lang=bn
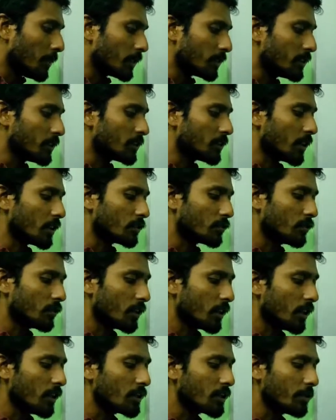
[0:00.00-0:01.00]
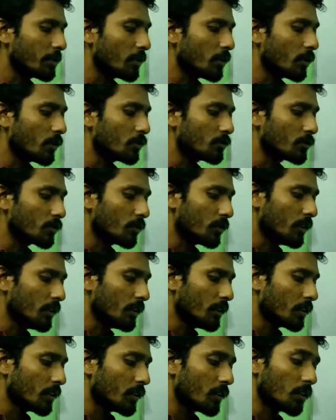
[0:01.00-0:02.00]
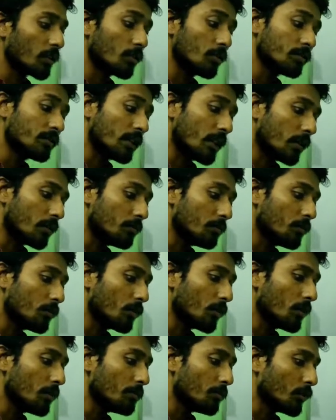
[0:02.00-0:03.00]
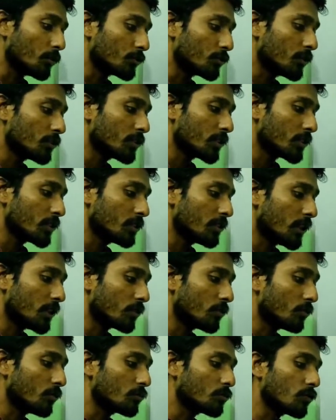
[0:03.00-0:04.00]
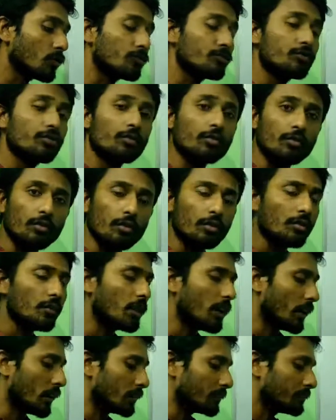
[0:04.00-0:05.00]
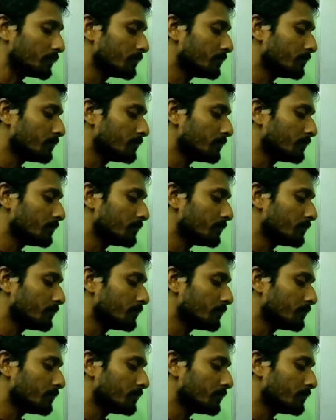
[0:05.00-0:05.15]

পাঁচ হাজার সাতশো টাকা হিসেবে খরচ করে করতে আরম্ভ করে বছর শেষে তার কোনো সঞ্চয় রইল না